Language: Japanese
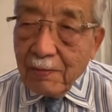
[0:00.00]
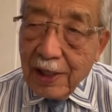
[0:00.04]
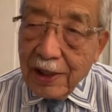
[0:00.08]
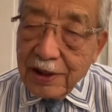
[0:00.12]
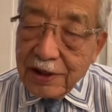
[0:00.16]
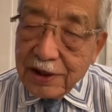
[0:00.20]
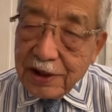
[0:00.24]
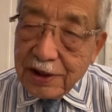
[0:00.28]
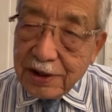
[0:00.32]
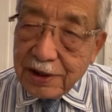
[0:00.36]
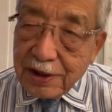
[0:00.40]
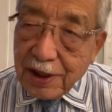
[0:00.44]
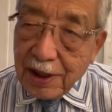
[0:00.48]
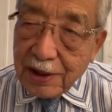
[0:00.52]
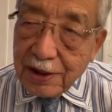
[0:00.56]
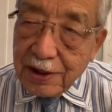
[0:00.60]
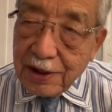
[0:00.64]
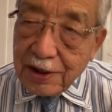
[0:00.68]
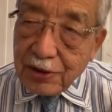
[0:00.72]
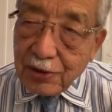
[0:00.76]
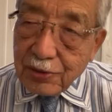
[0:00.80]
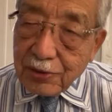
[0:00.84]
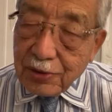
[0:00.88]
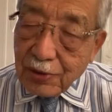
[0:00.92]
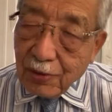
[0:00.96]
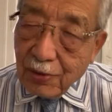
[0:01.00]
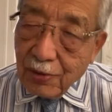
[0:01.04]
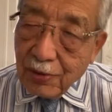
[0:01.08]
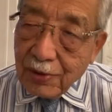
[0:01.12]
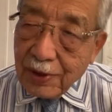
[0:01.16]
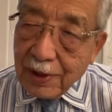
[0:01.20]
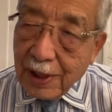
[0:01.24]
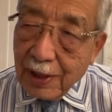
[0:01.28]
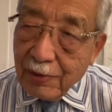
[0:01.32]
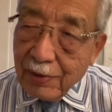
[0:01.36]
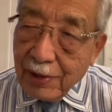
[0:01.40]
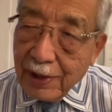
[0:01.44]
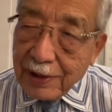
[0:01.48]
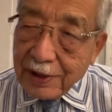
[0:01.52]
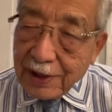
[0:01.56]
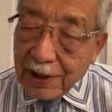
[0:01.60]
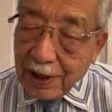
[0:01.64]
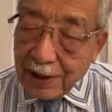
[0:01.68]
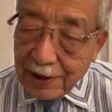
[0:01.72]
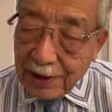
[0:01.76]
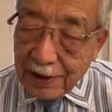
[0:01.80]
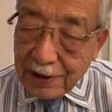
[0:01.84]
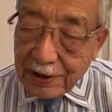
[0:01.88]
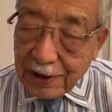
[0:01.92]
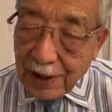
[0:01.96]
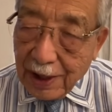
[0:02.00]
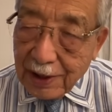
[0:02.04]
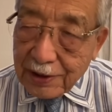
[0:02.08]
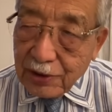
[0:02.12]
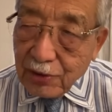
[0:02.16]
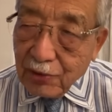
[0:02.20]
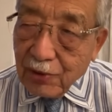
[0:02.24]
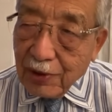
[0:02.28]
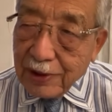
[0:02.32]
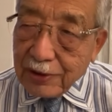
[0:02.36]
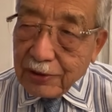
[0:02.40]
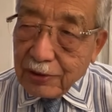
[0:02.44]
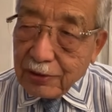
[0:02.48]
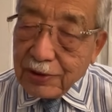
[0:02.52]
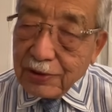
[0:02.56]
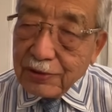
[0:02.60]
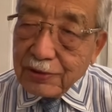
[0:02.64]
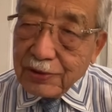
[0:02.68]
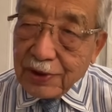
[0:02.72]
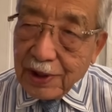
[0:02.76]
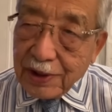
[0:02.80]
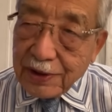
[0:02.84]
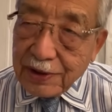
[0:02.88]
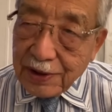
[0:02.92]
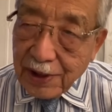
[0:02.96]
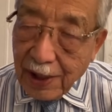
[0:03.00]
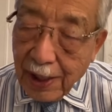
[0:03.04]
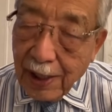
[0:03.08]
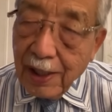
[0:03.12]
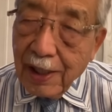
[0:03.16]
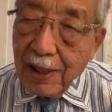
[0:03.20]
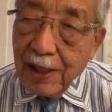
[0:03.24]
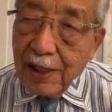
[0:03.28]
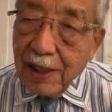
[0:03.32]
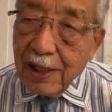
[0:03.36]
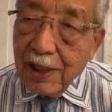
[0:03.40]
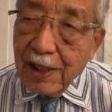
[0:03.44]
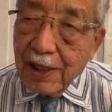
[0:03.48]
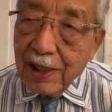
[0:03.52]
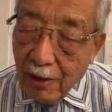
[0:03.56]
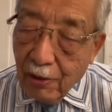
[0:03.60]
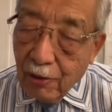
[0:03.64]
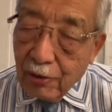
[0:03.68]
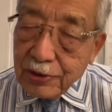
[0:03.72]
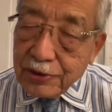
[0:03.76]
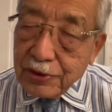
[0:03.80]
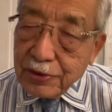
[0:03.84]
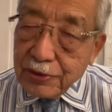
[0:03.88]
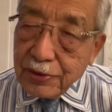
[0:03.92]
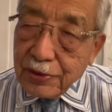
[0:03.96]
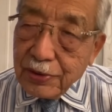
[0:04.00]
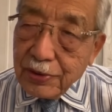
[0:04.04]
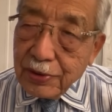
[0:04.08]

一時的にちょっと混乱はあったんですが、その後すぐですね、欧州